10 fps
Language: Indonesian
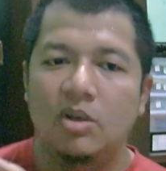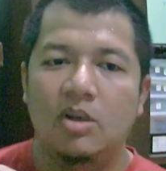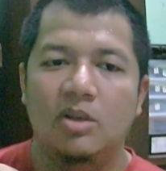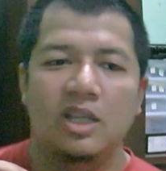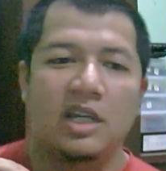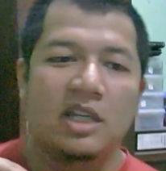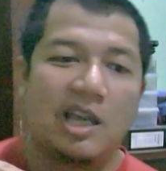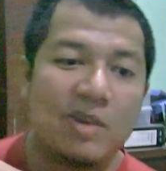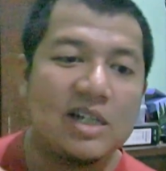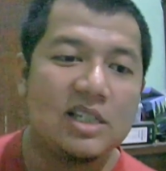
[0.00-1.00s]
seri
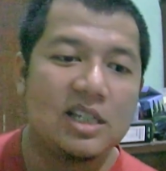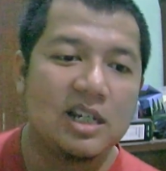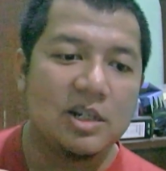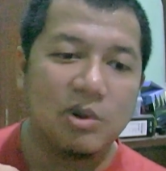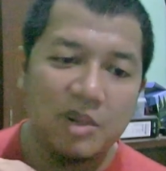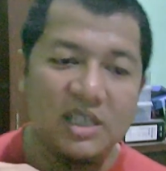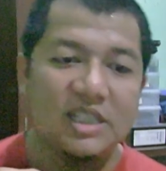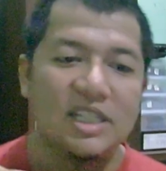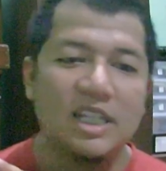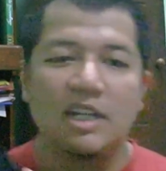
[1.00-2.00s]
MLC yang 12
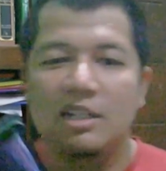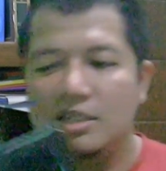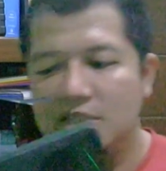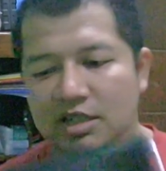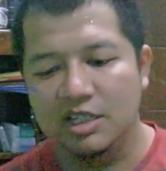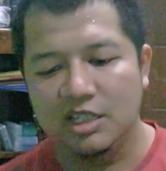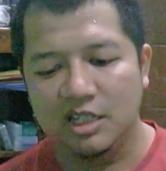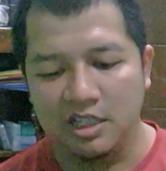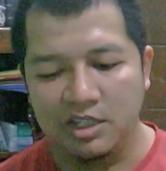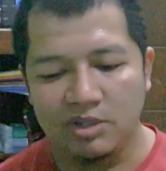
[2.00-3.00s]
inci ya. Jadi
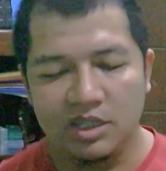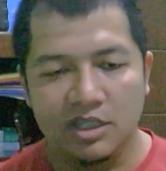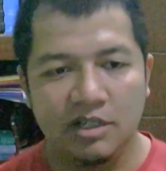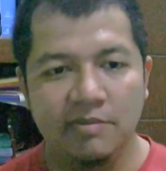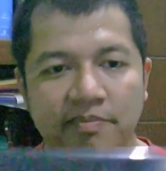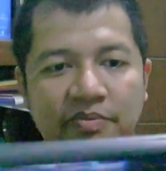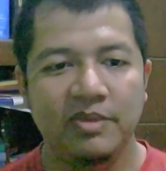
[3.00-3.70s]
ini unitnya.